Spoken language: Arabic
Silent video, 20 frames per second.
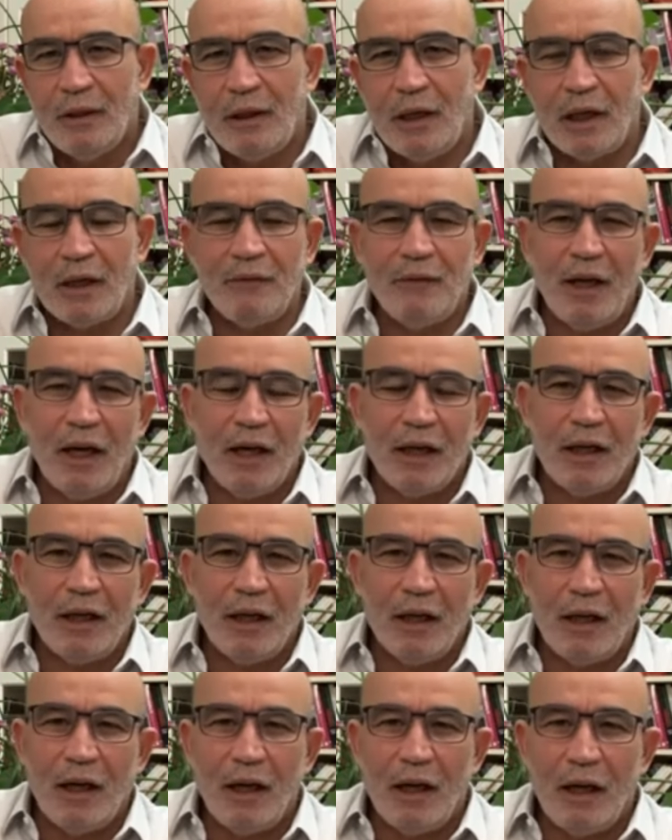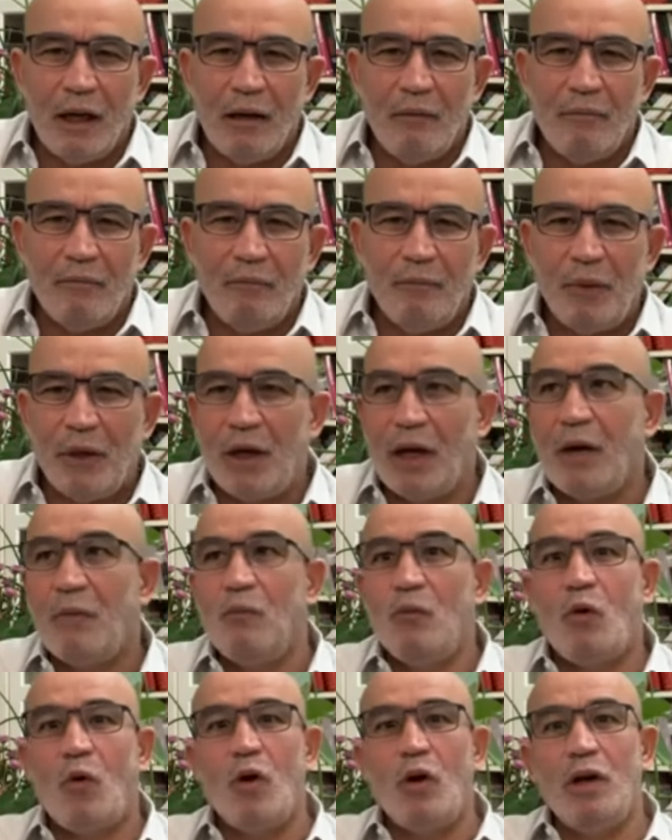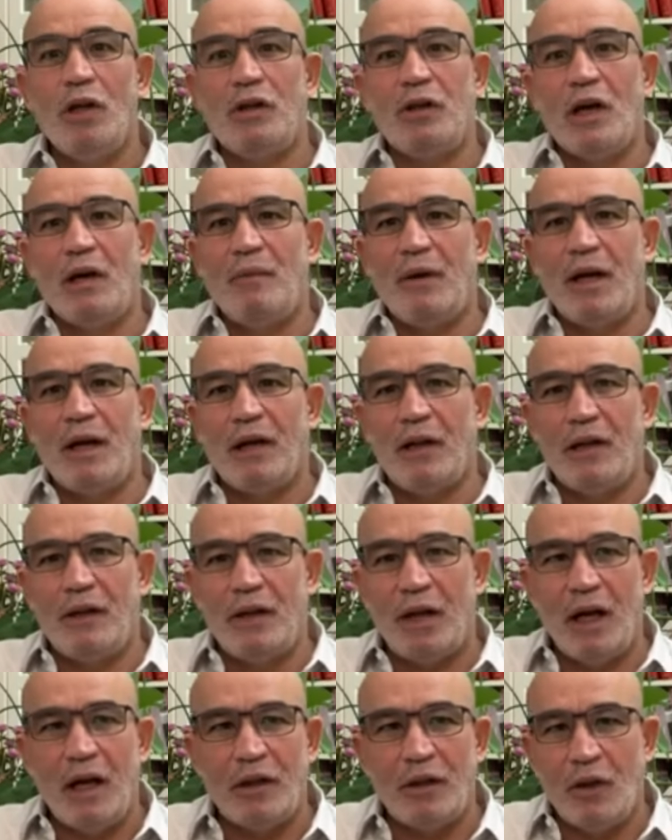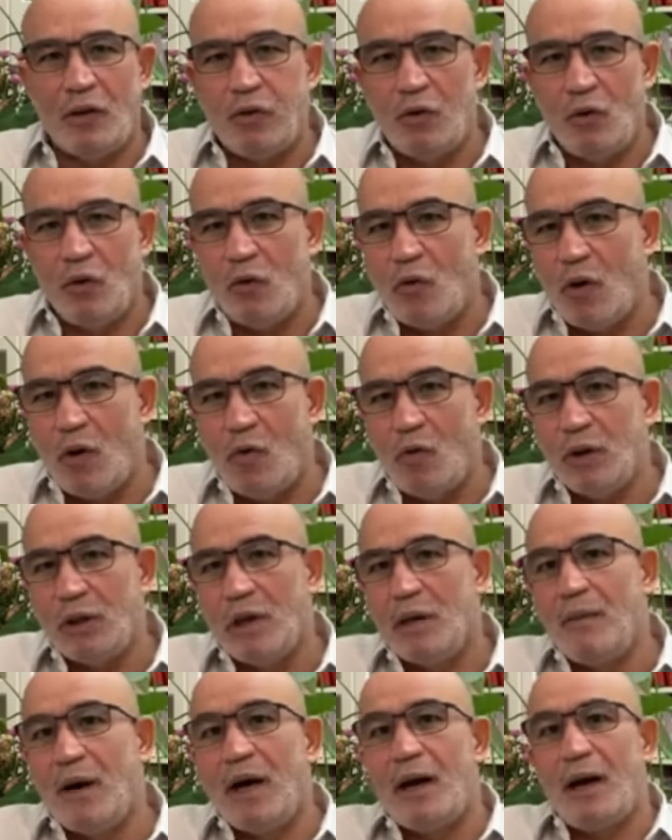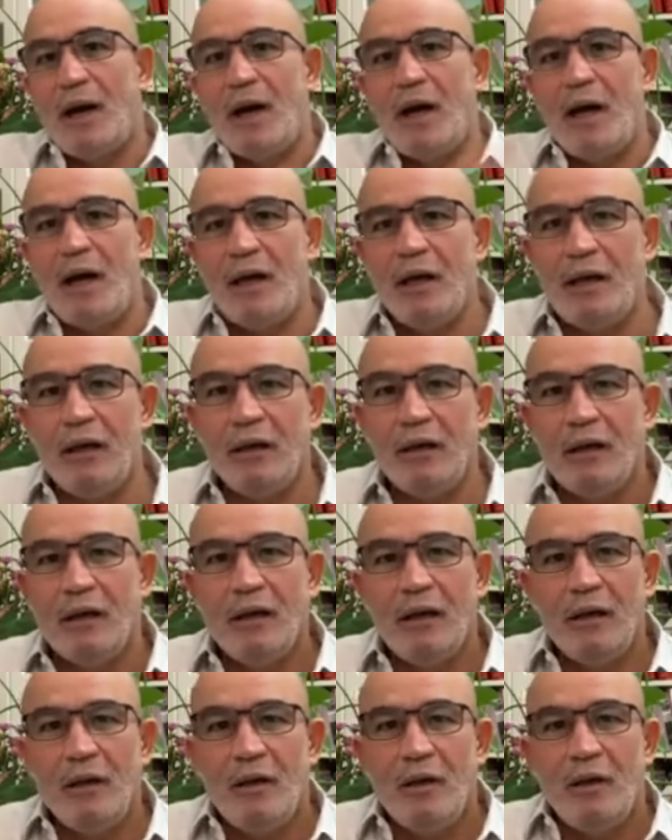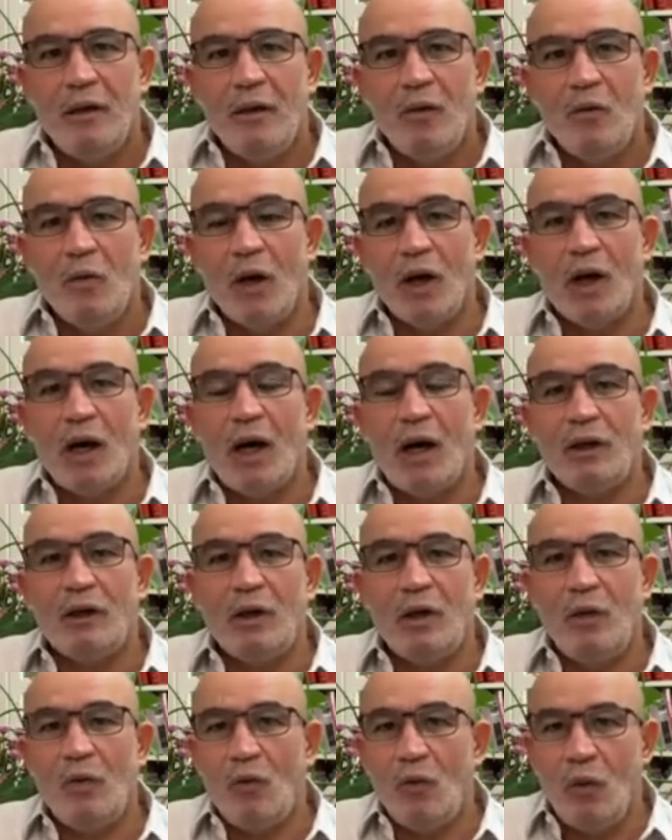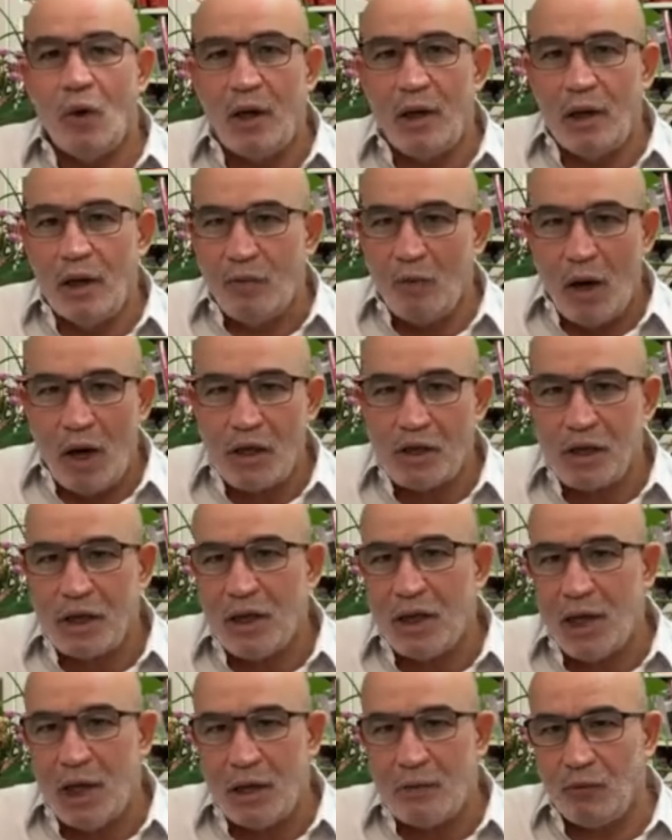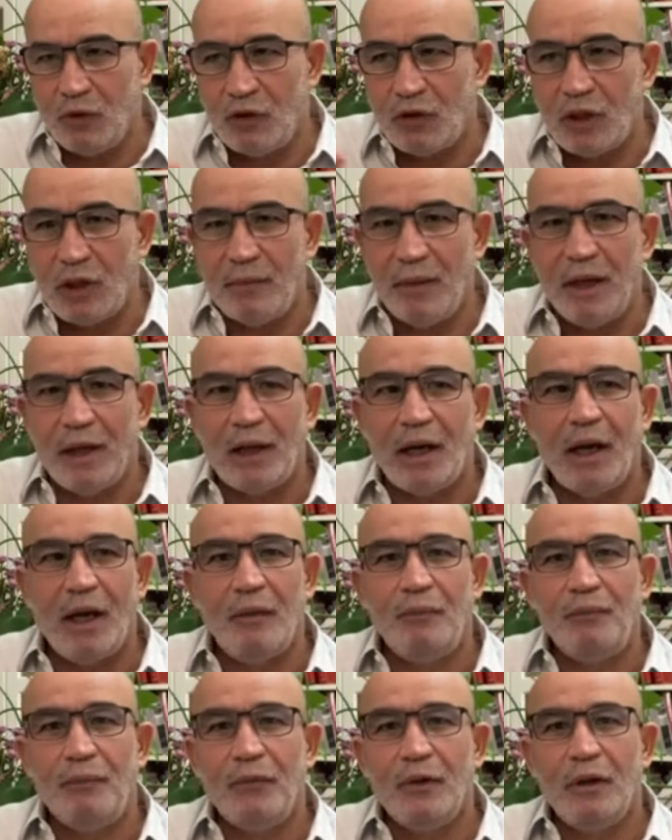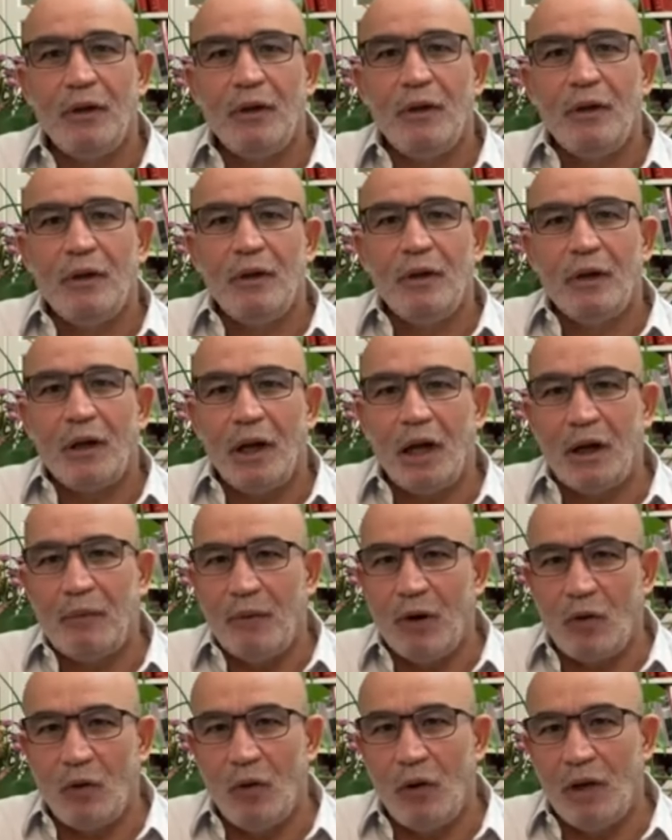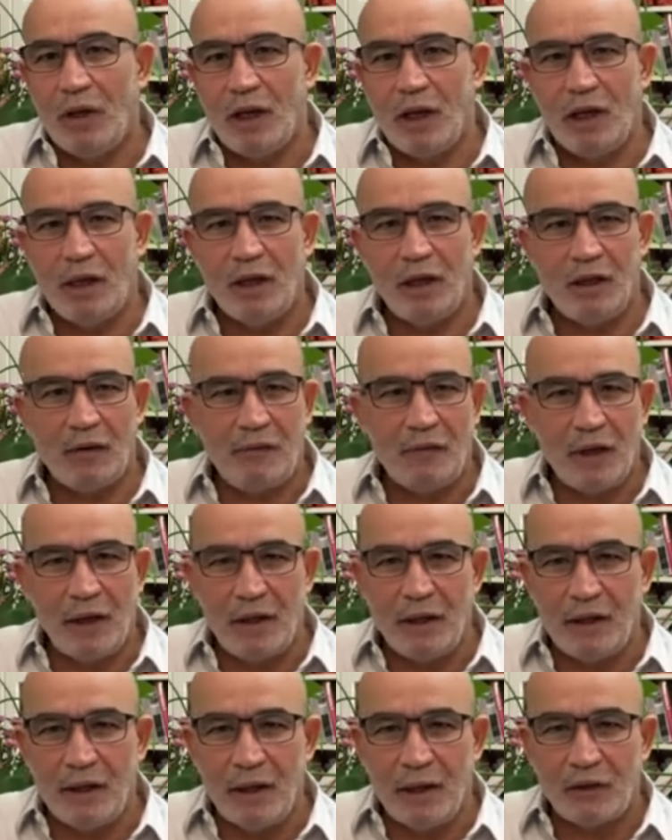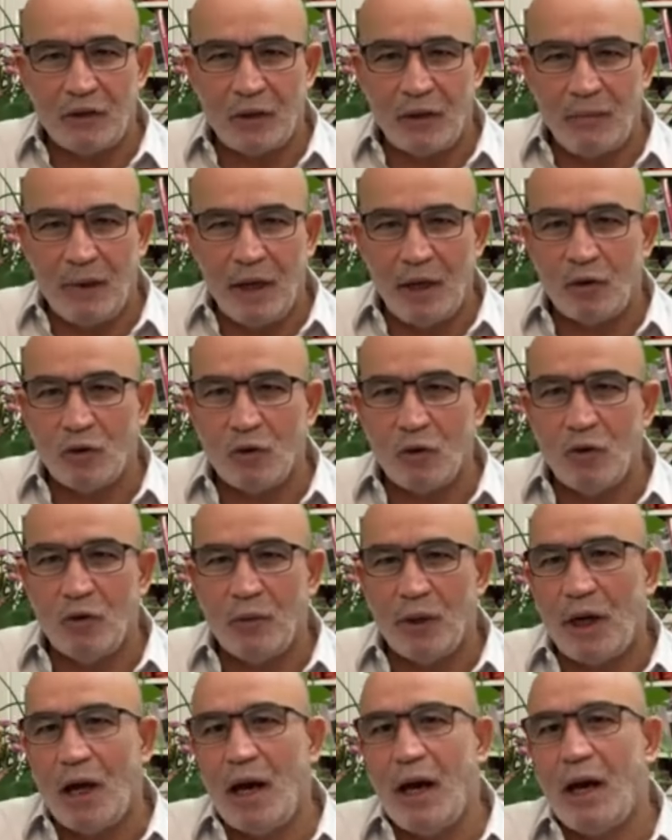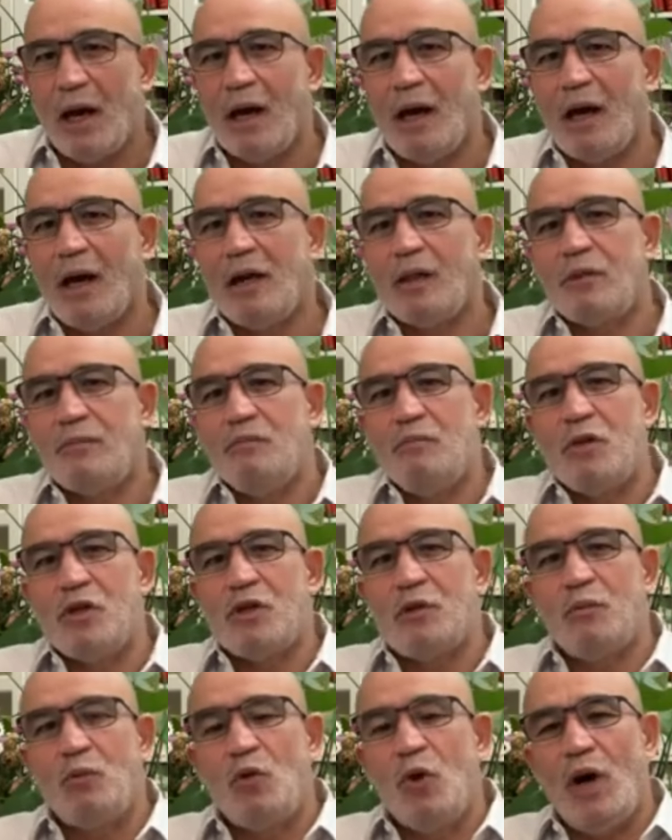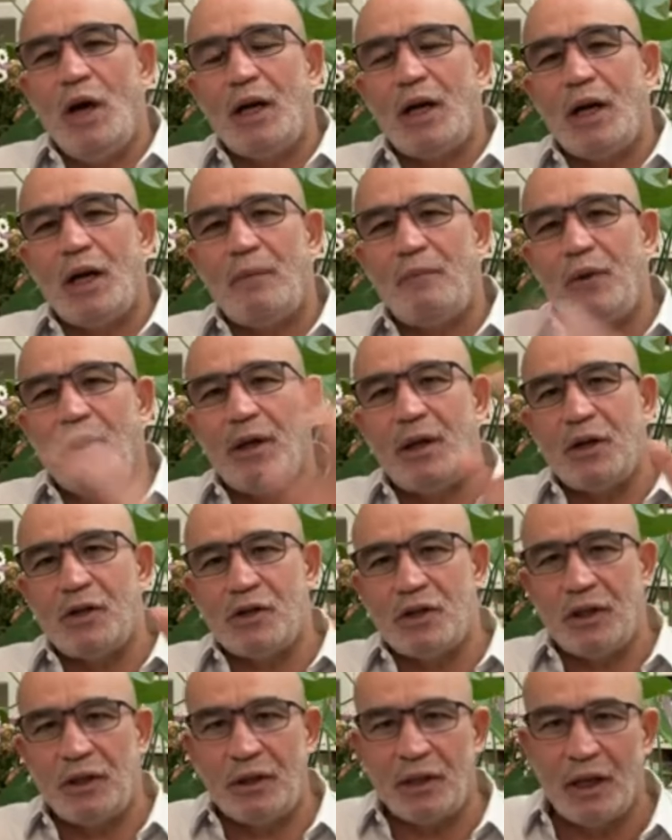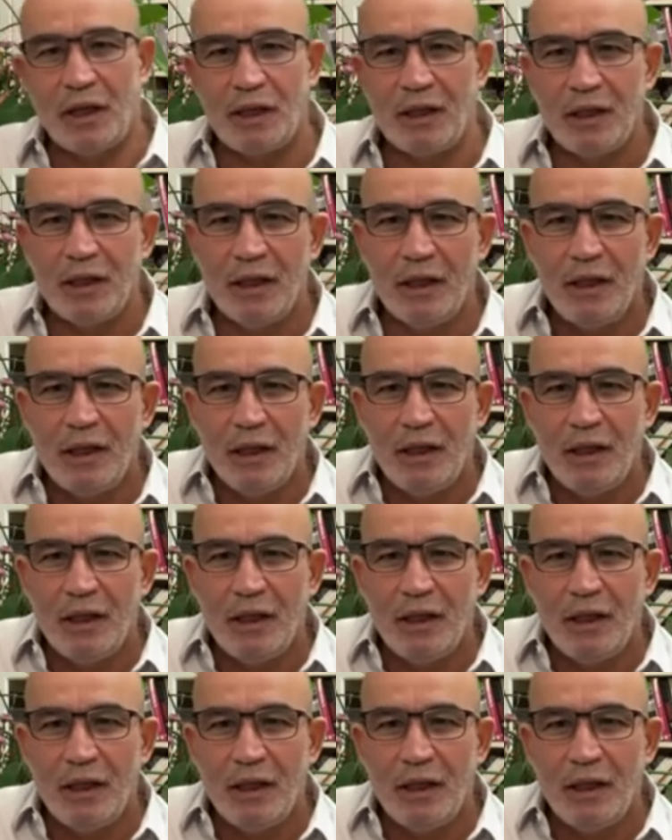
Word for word: لكن الحقيقة برغم كل الدمار الذي أحدثوه وهو دمار هائل والقتل والوحشية المستمرة رغم كل ذلك فإن 7 أكتوبر حققت مجموعة كبيرة جدا